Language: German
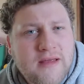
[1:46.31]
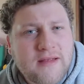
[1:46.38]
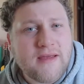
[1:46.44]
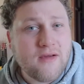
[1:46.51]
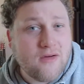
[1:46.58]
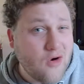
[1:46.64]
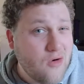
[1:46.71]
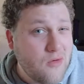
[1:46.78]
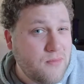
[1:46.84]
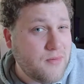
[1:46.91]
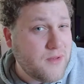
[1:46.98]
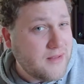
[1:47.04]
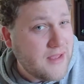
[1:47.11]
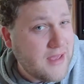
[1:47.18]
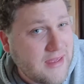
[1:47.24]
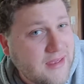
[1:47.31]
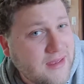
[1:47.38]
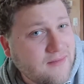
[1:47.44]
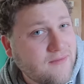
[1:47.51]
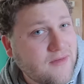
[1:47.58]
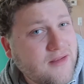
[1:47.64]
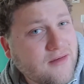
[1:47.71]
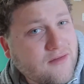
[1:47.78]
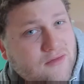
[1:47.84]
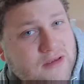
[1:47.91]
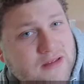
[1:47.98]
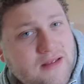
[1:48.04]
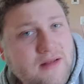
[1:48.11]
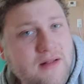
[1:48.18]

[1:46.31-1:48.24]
den Copenhagen Wintergreen.